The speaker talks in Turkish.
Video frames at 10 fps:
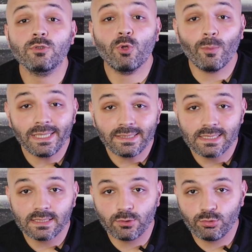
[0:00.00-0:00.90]

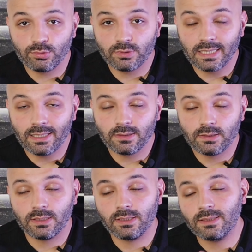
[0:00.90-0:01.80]
Domaininizi de kurduktan,
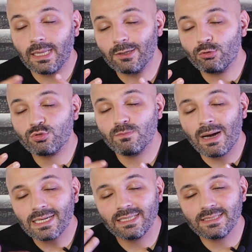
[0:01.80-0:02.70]
e, daha doğrusu
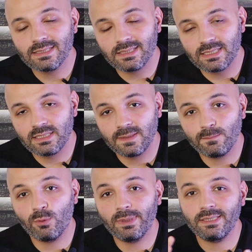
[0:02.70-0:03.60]
markanızı tescil
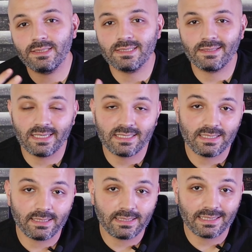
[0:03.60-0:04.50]
edip domaininizde
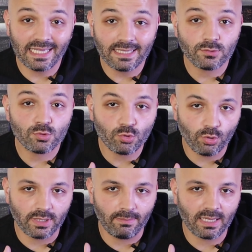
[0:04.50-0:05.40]
tescil ettikten
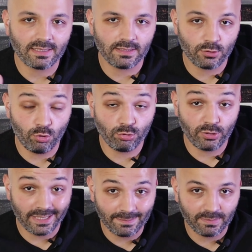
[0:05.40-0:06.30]
sonra, markanızı
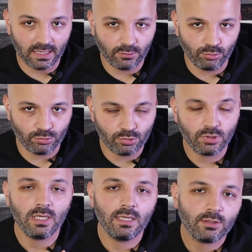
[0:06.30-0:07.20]
kontrol edip daha doğrusu